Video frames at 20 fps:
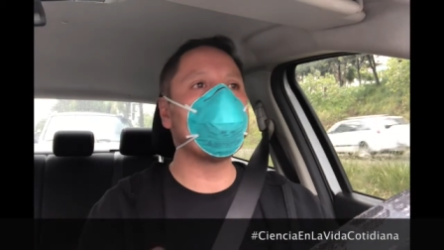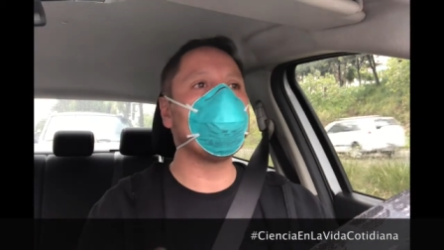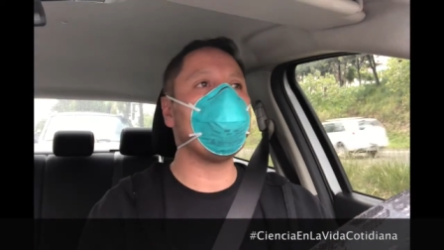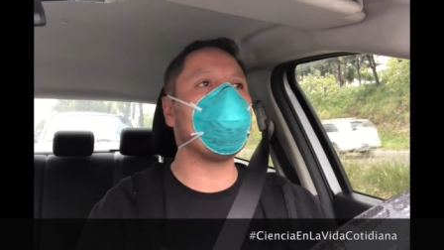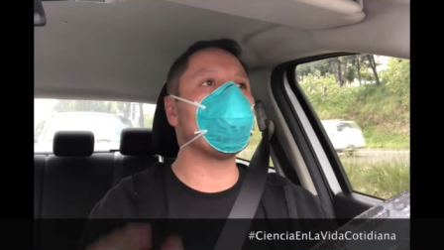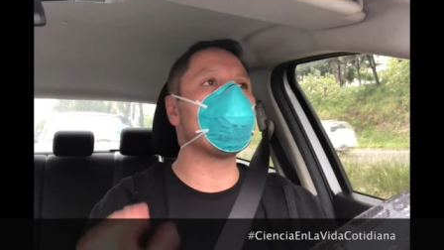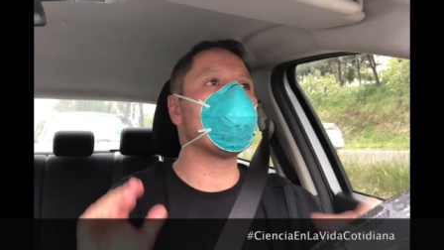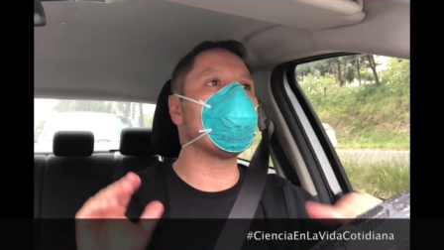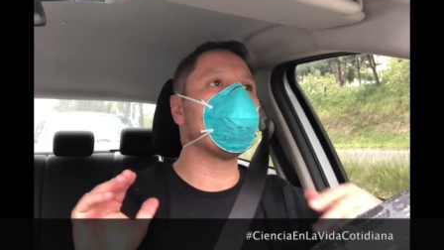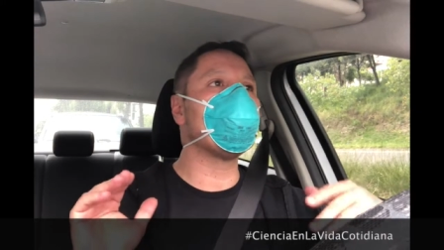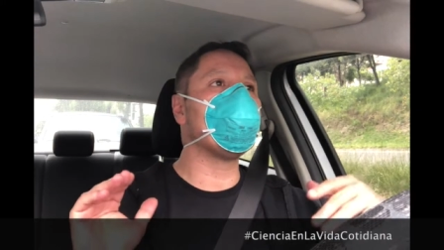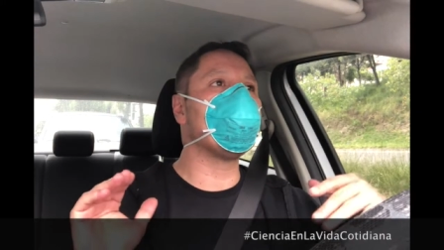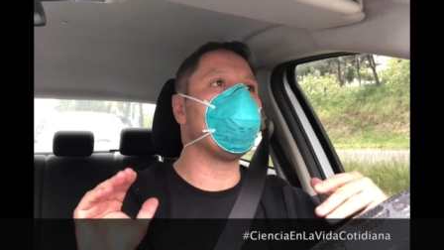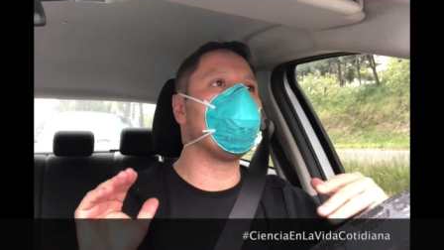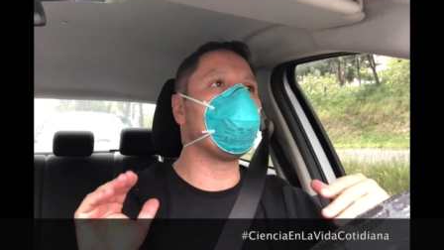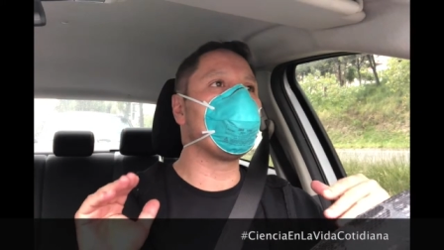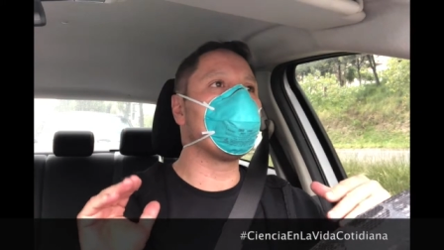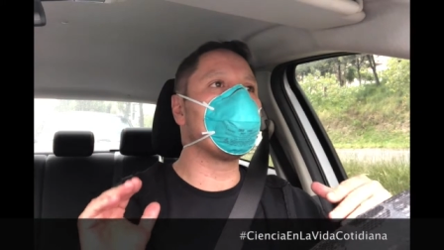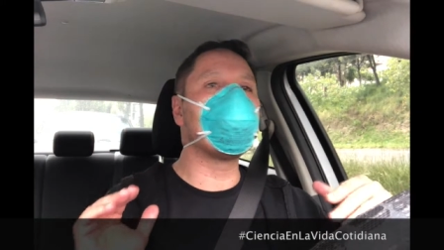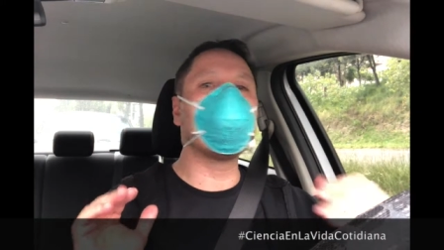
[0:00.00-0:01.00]
ya son de
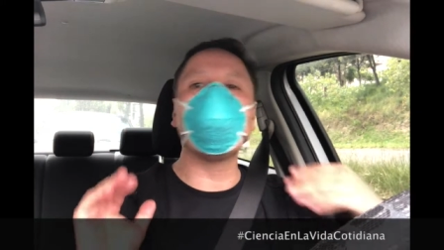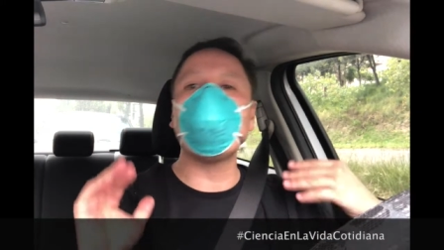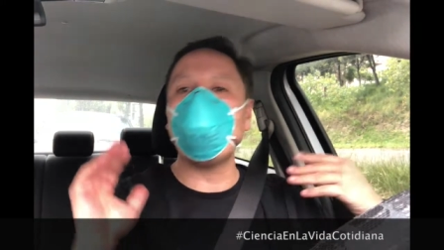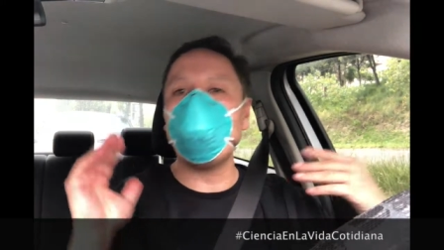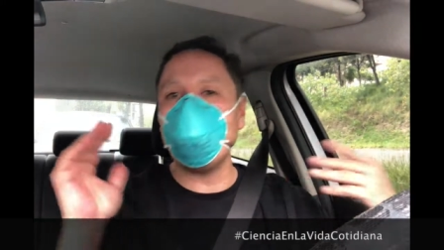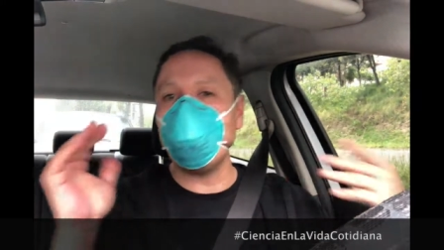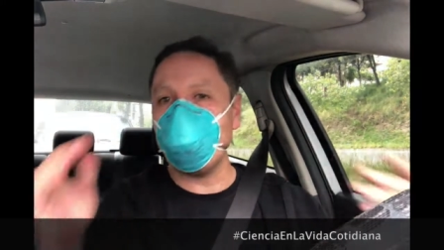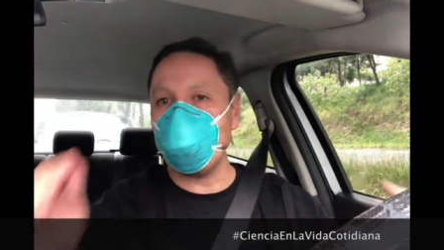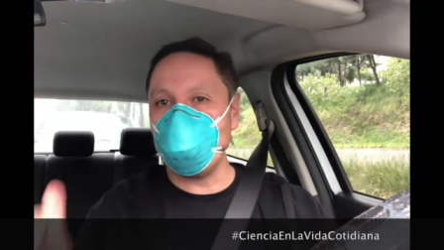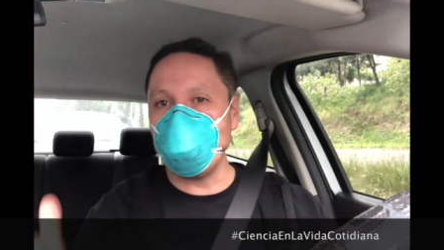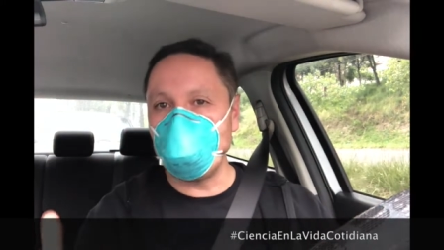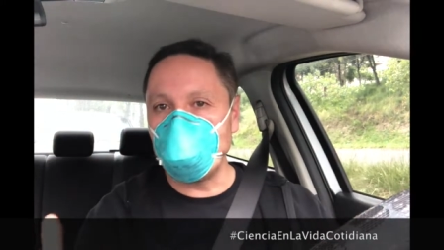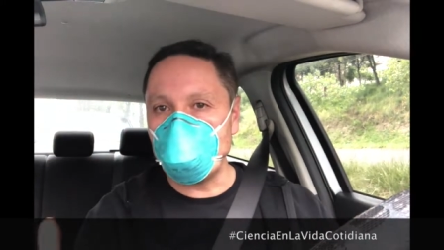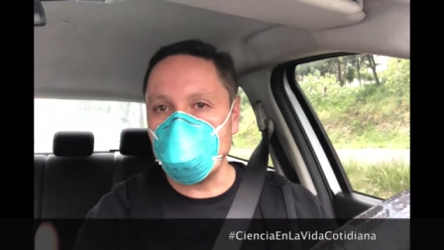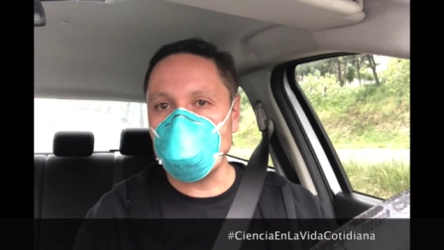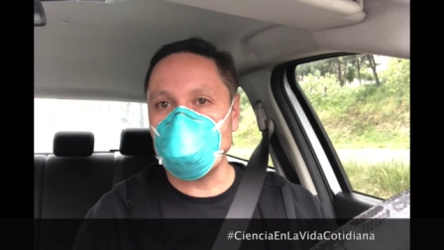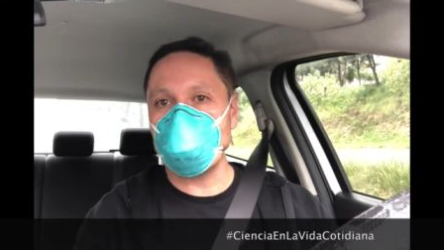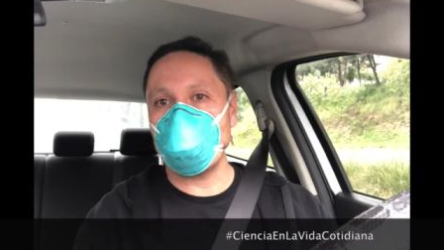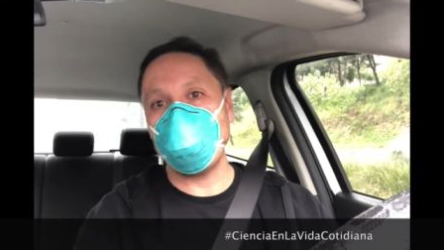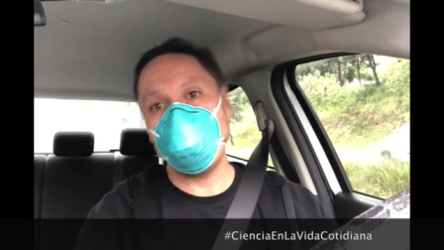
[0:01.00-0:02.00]
lo que son
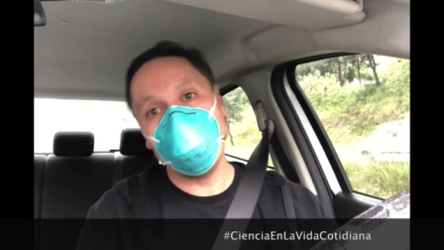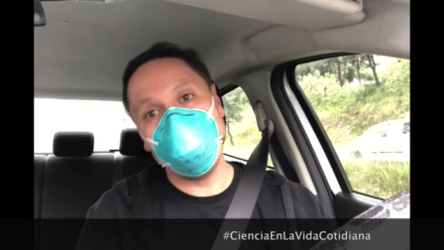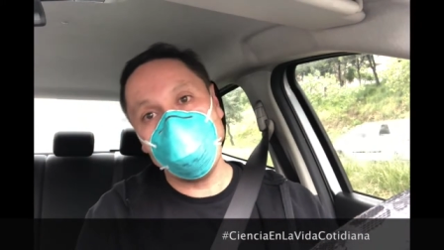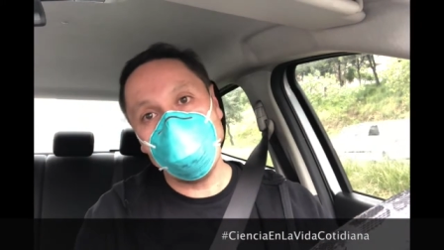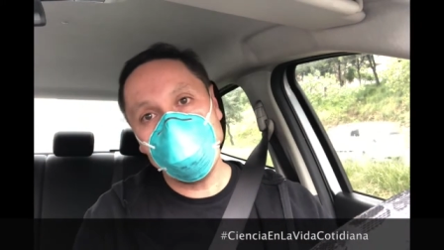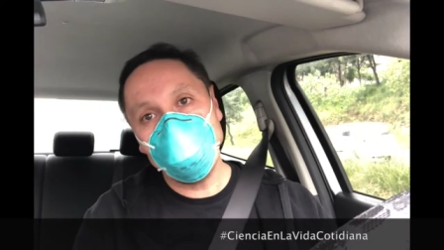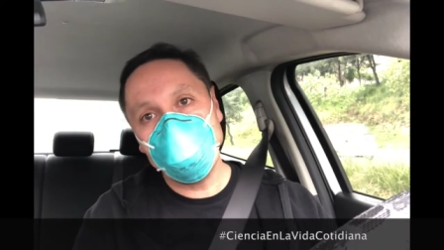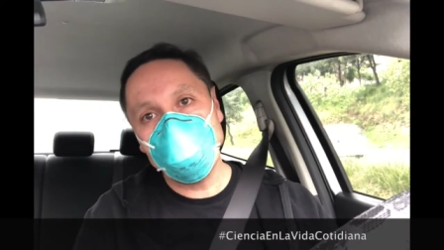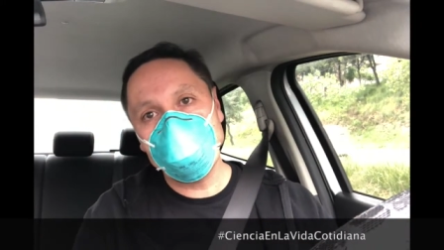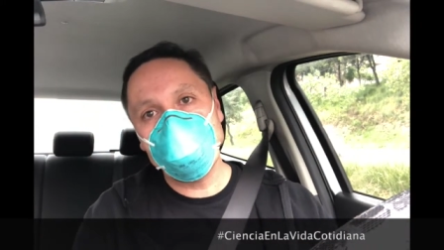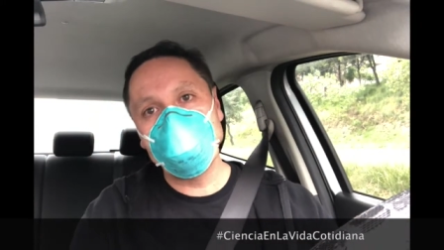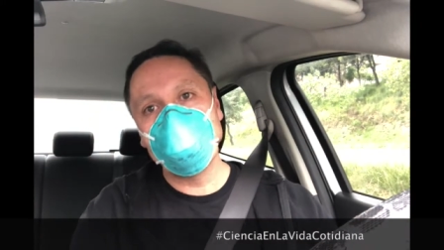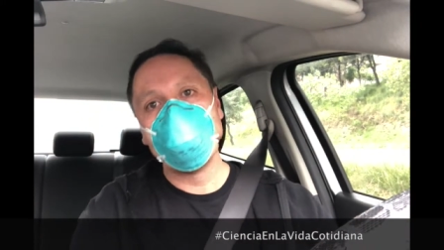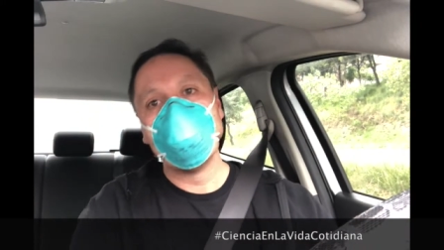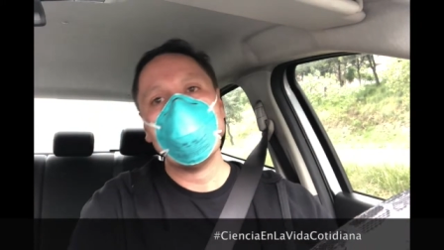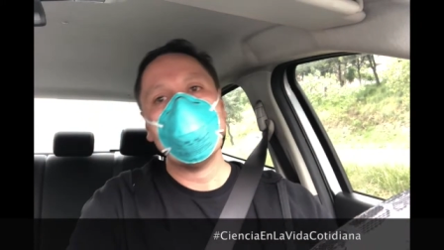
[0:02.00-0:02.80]
alimentos, alimentos